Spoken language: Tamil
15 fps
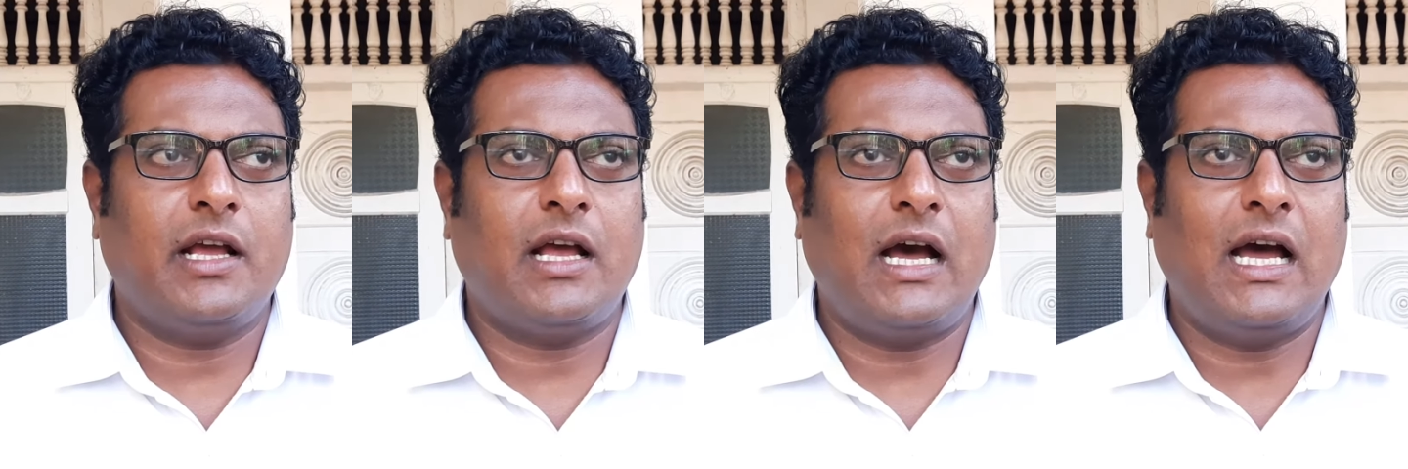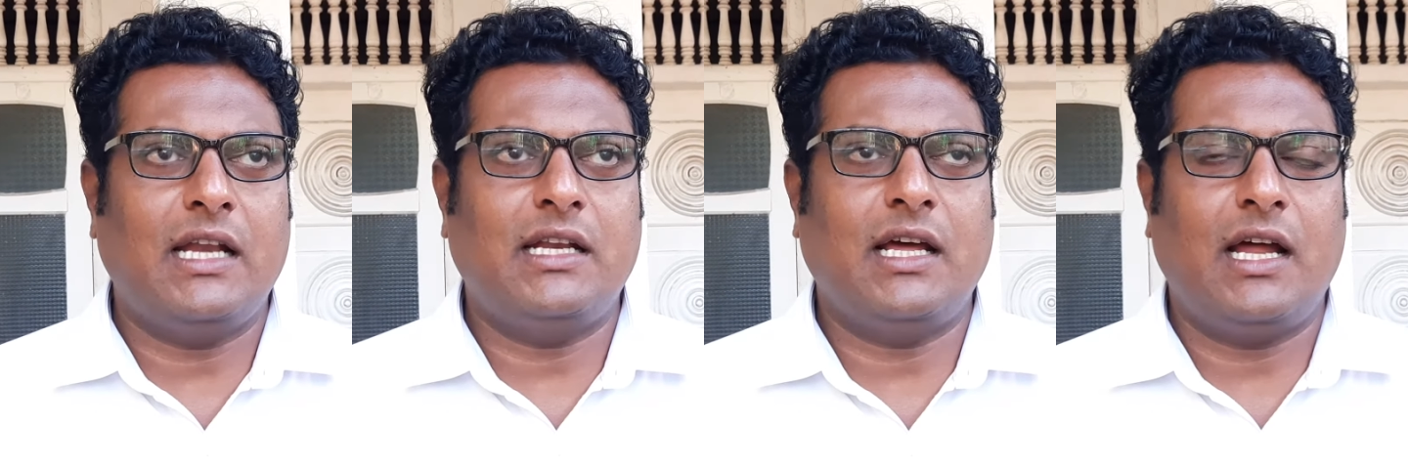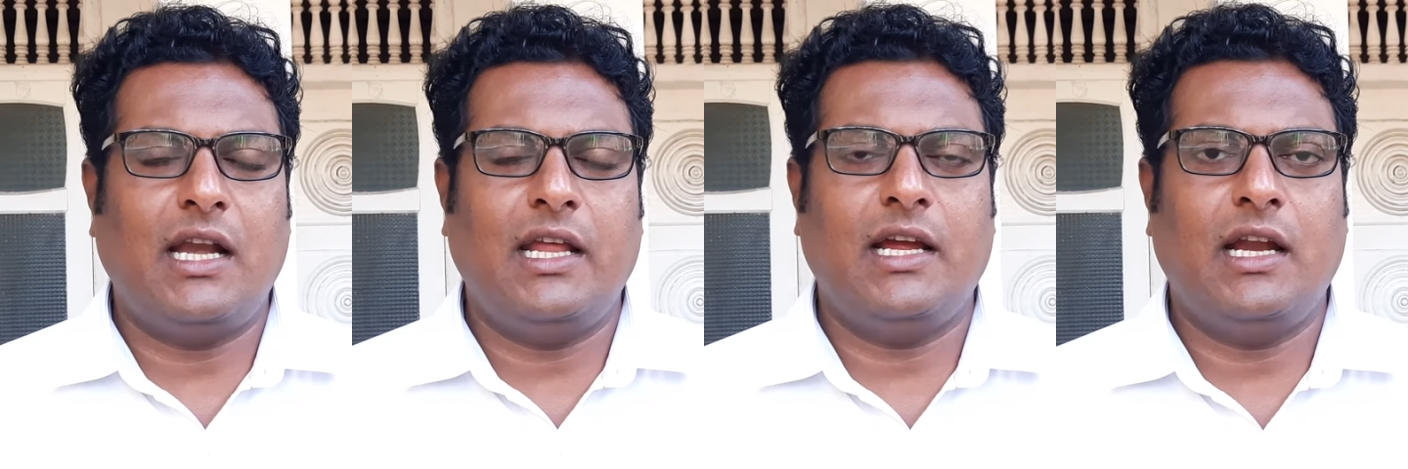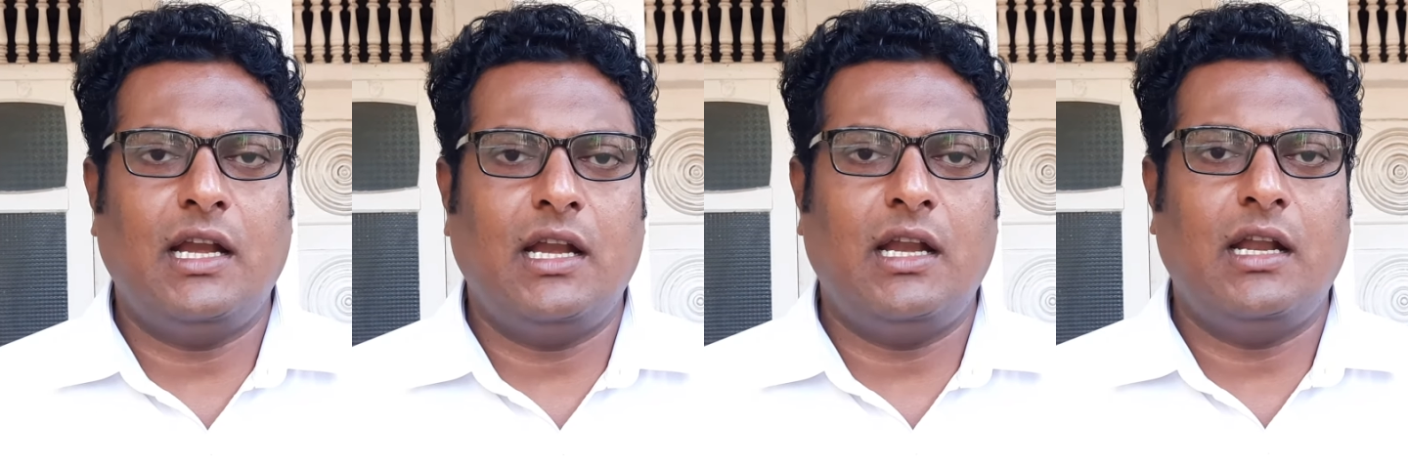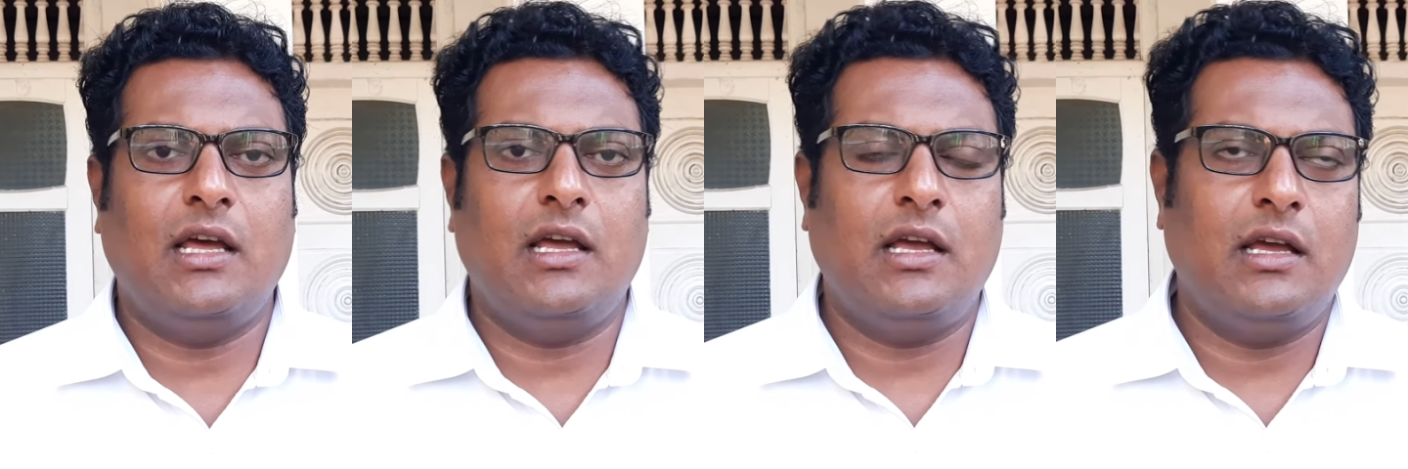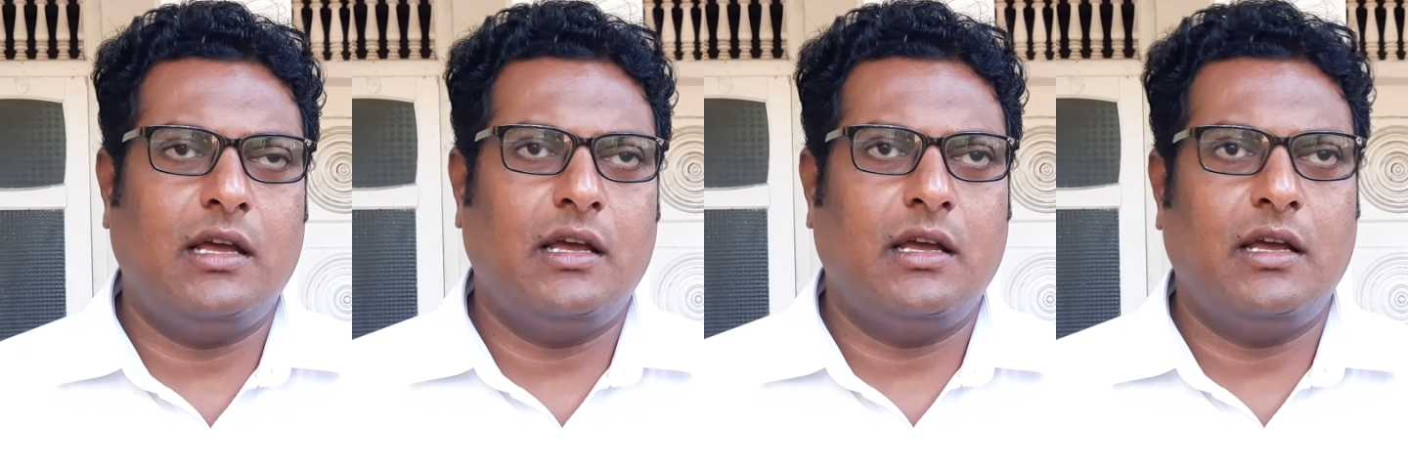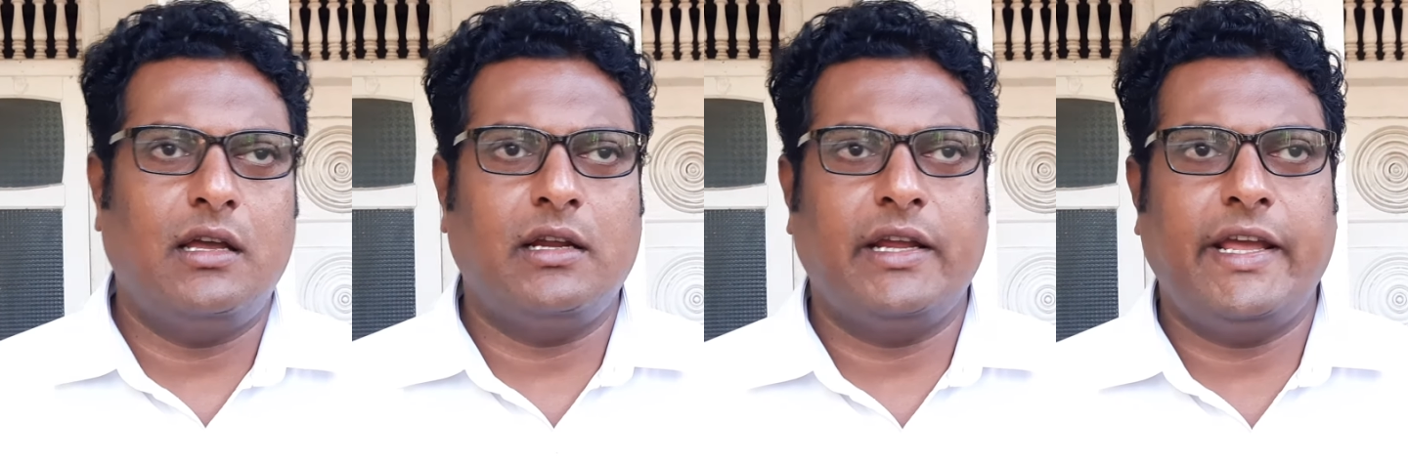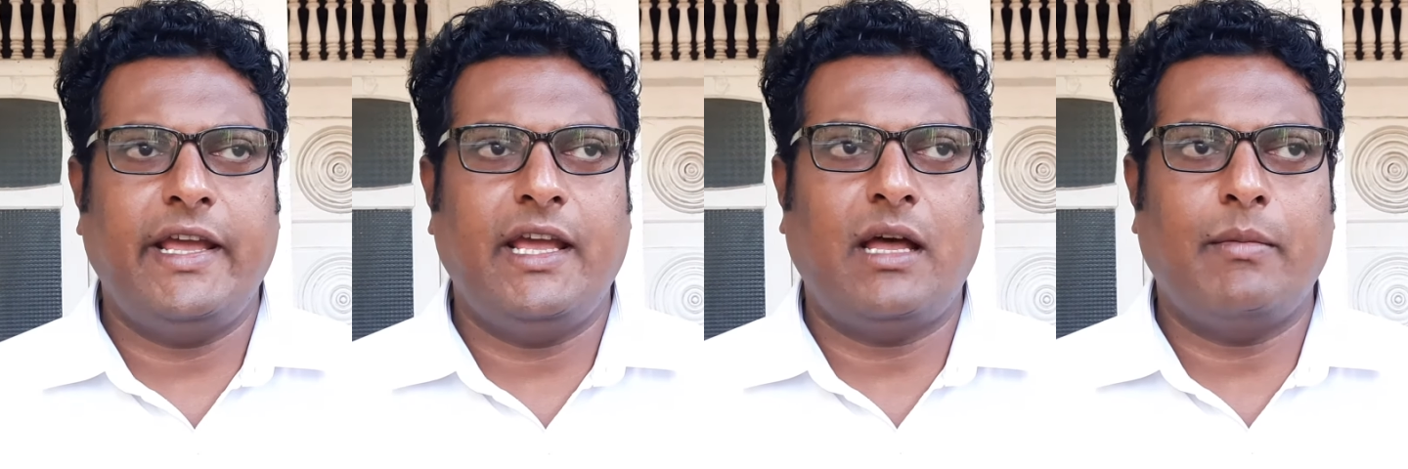காற்றாலைகள்
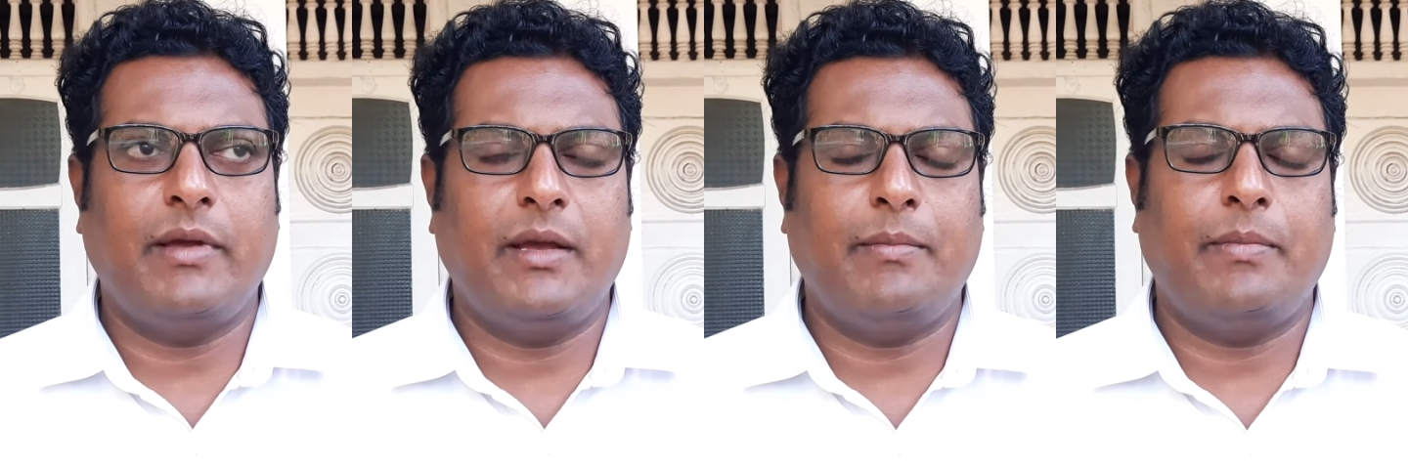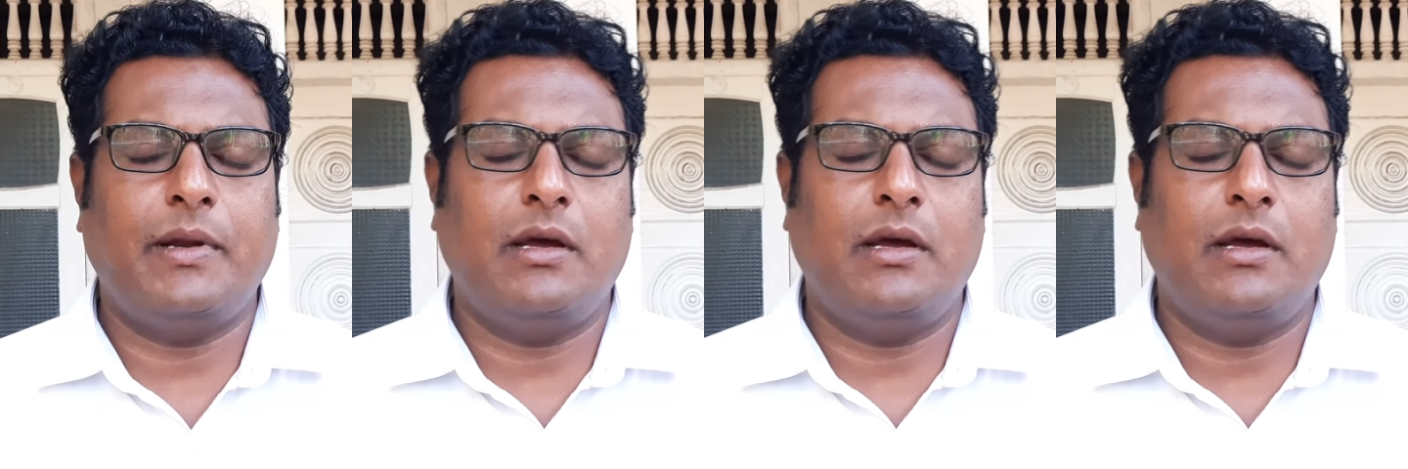எங்கே அமைய